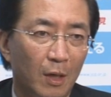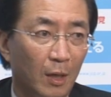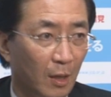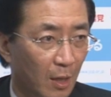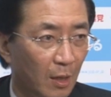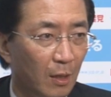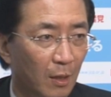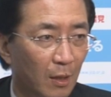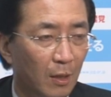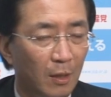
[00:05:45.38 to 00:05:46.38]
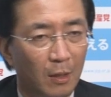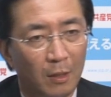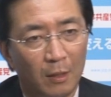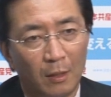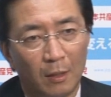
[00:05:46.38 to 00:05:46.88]
案が
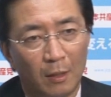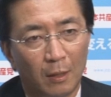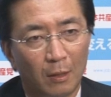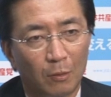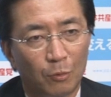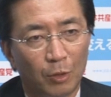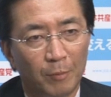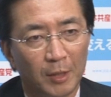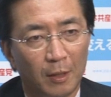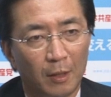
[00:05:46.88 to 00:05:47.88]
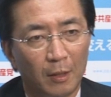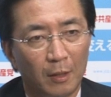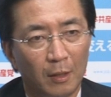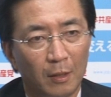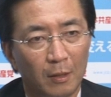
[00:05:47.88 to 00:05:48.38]
あこれまで、
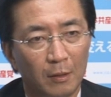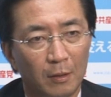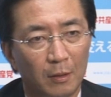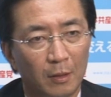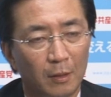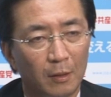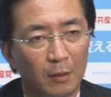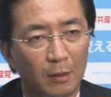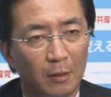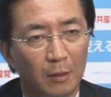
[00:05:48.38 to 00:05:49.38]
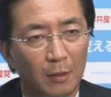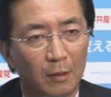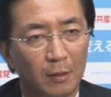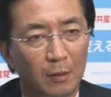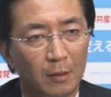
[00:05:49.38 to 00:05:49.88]

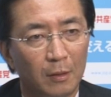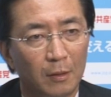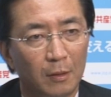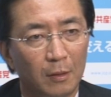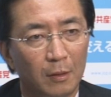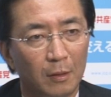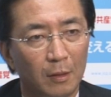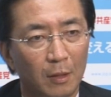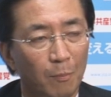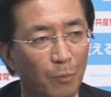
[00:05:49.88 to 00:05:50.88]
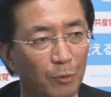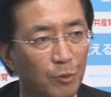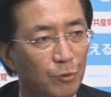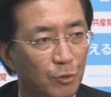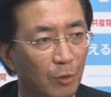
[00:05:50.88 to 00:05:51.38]
えー、憲法
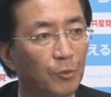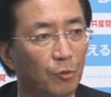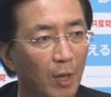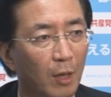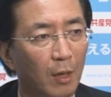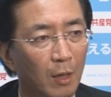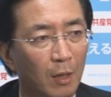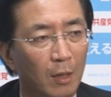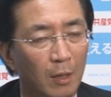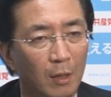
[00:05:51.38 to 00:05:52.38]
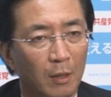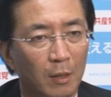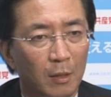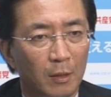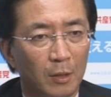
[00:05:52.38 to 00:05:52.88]
9条の下で
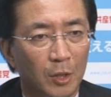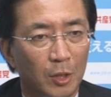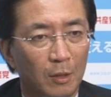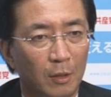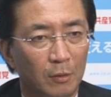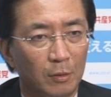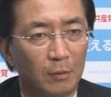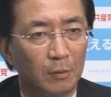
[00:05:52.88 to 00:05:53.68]
あの